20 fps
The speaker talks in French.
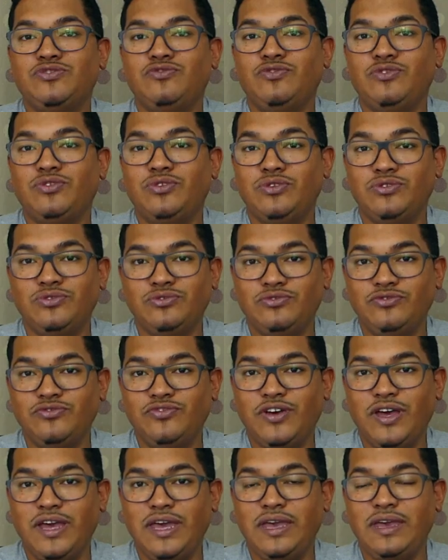je vous
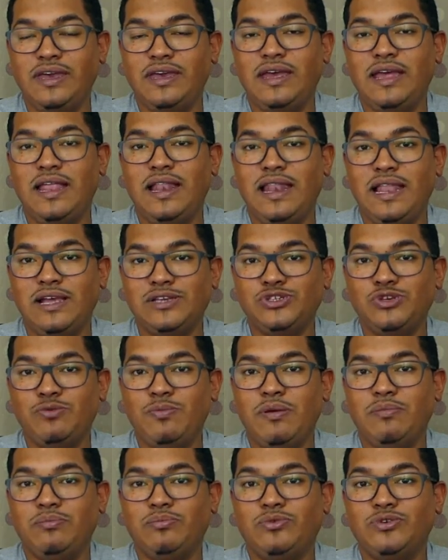retrouverai la
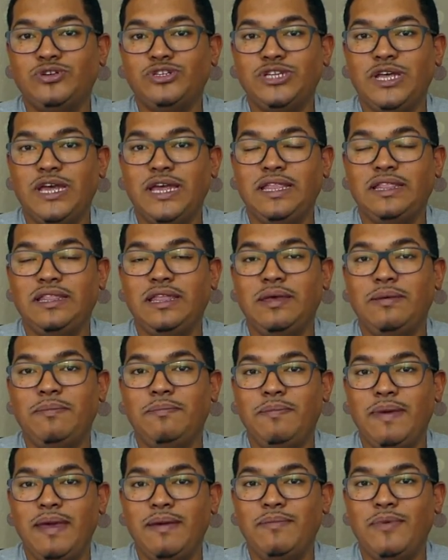semaine prochaine,
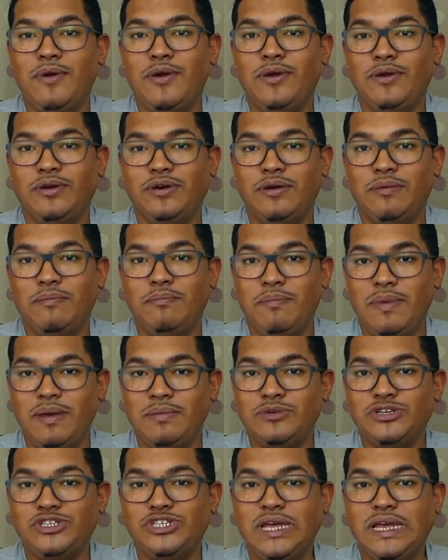même heure,
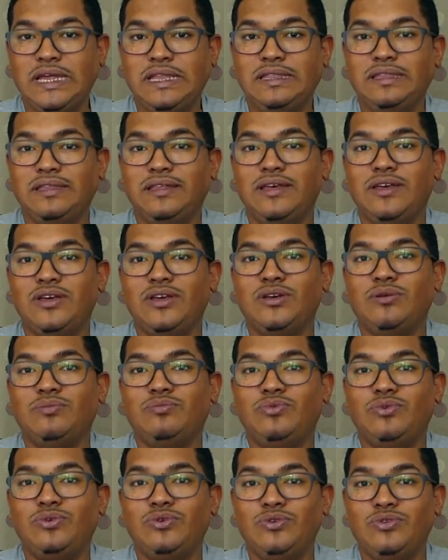même chaîne,
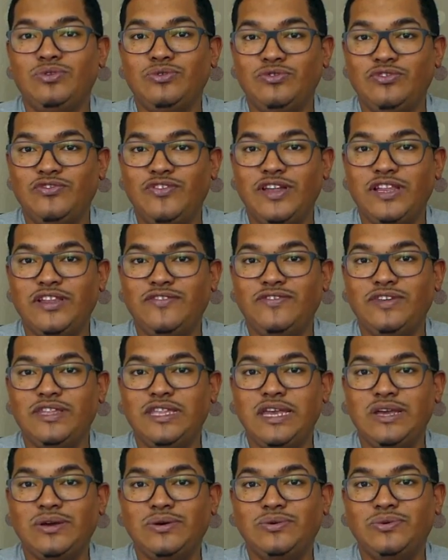pour une nouvelle
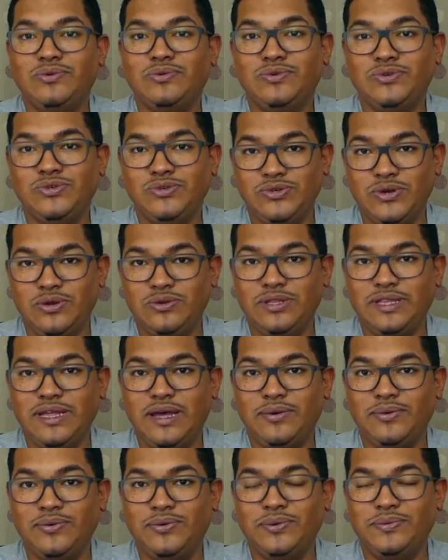vidéo sur le
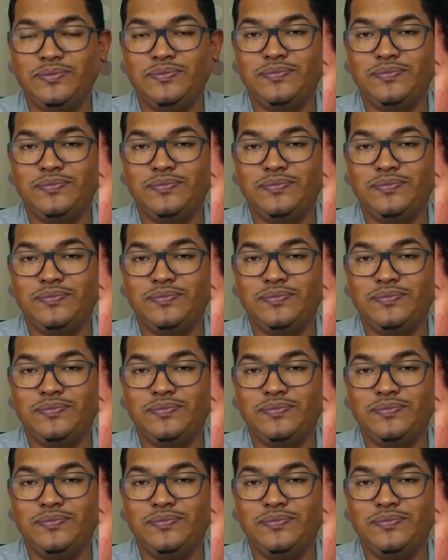tarot.